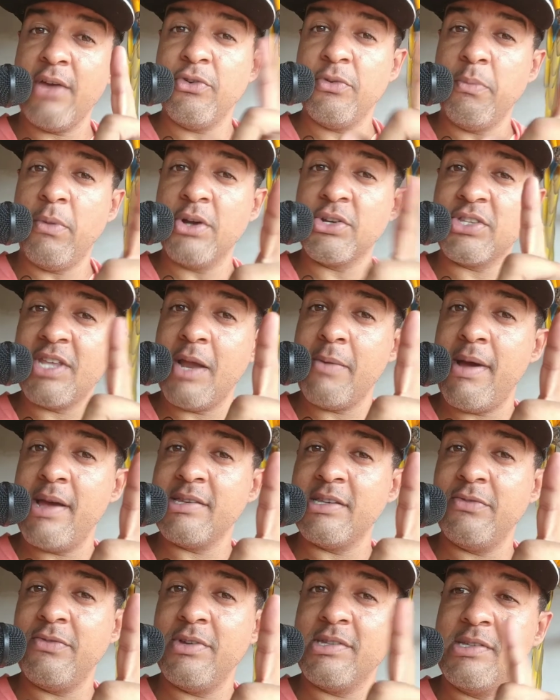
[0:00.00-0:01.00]
Vou mostrar
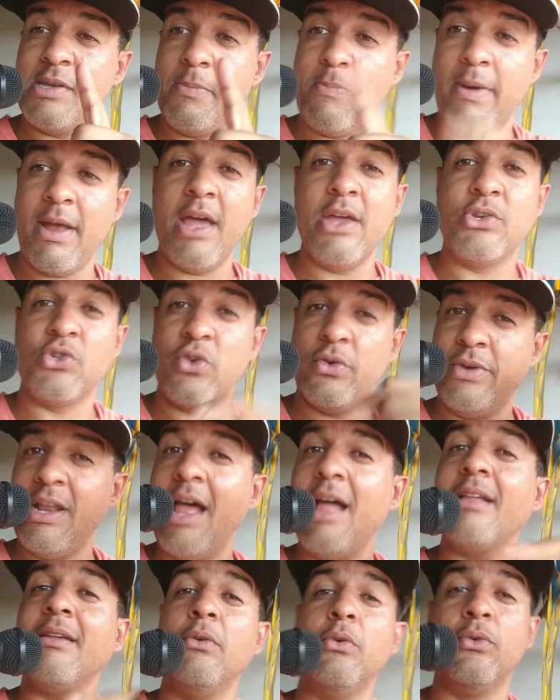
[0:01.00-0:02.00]
mais a você. Pera aí, deixa eu
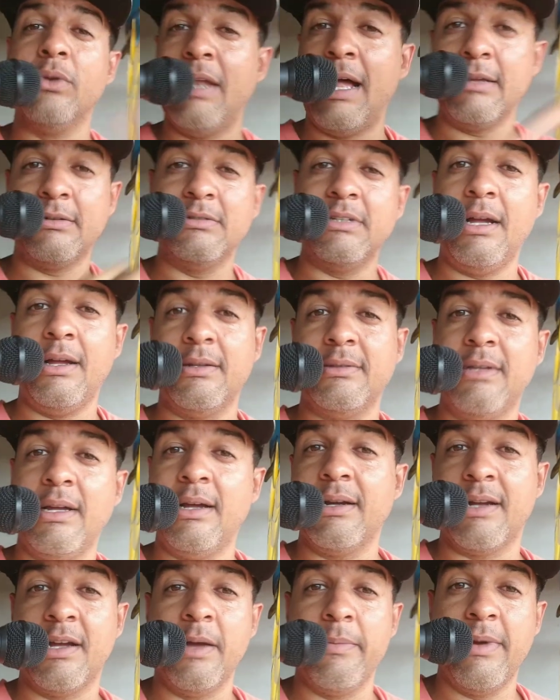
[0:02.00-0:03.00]
virar o lado da,
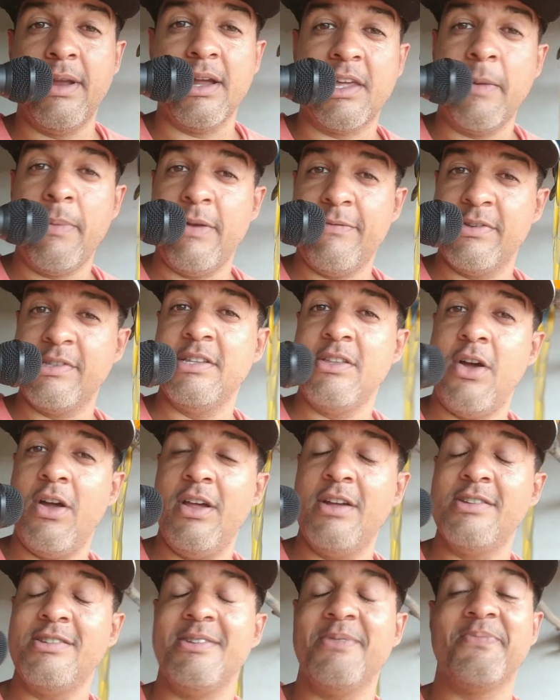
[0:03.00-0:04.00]
da câmera aqui pra você dar uma
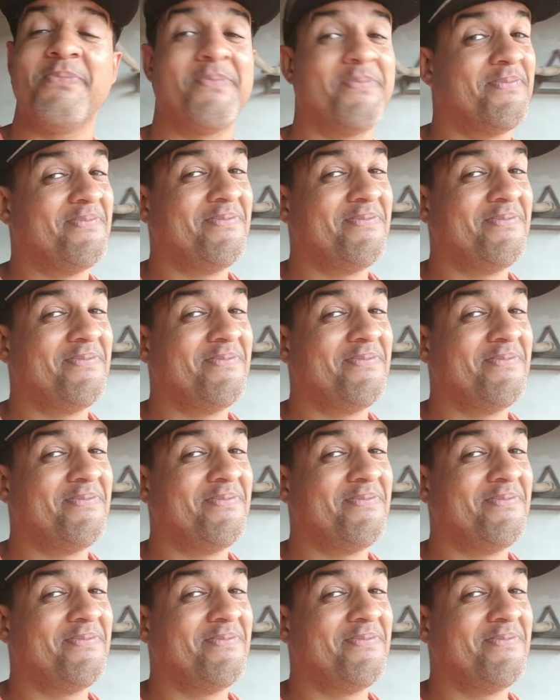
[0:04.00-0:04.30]
olhadinha.